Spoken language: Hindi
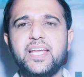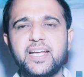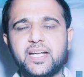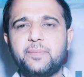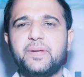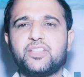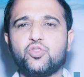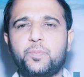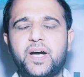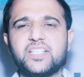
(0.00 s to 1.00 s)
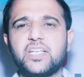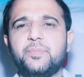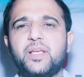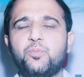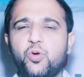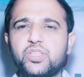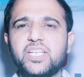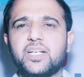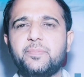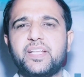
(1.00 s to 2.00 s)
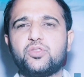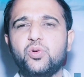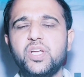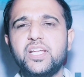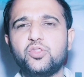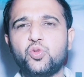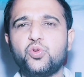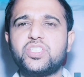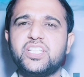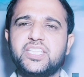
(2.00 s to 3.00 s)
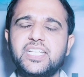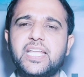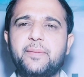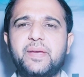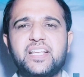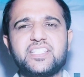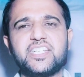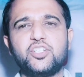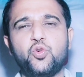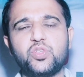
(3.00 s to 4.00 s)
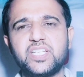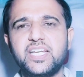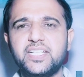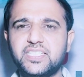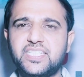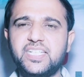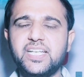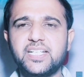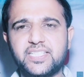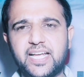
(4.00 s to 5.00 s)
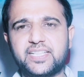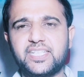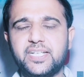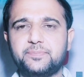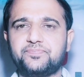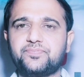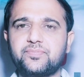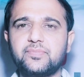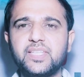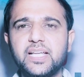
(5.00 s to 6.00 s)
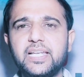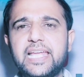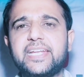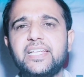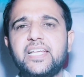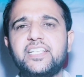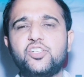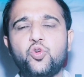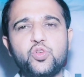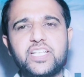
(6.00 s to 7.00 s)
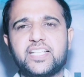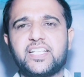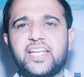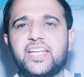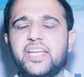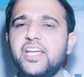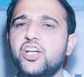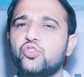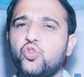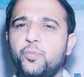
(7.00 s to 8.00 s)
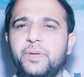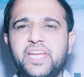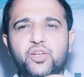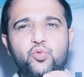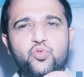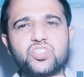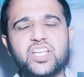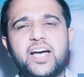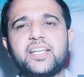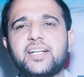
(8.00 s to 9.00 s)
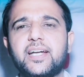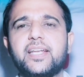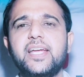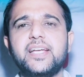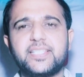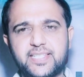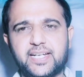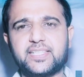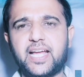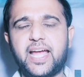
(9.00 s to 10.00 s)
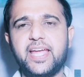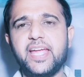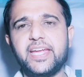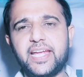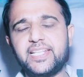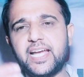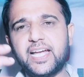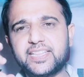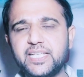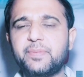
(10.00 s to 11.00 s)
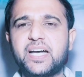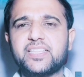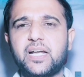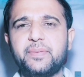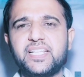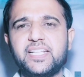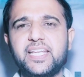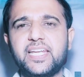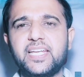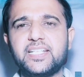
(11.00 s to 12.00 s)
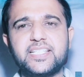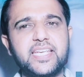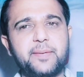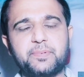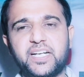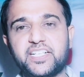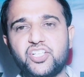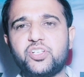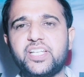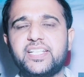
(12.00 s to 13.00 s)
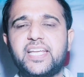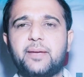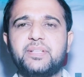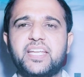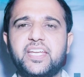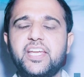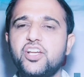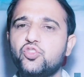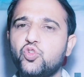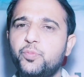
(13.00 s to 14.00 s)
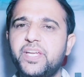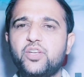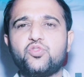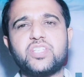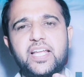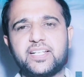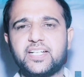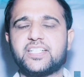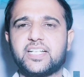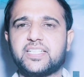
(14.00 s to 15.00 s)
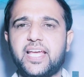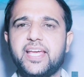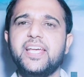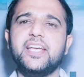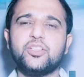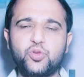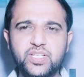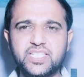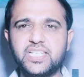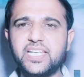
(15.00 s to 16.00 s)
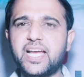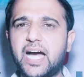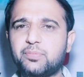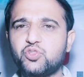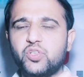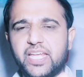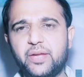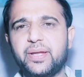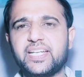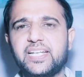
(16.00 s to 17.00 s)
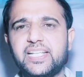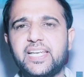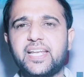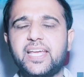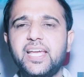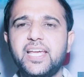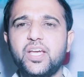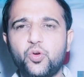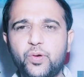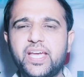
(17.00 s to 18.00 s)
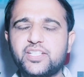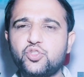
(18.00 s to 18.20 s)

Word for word: कम है तो पाँच एम बहुत ही कम है तो दो से तीन एम इसकी डोज जी जाती है लेकिन यदि डोज ज़्यादा देंगे तो भी ये नुकसान कर सकता है यदि अति मात्रा में दे देंगे जैसे आप कंटिन्यूटी यदि आप देंगे तो भी ये नुकसान कर सकता है तो इसलिए आप जो नए वेटनेरियन हैं वह जो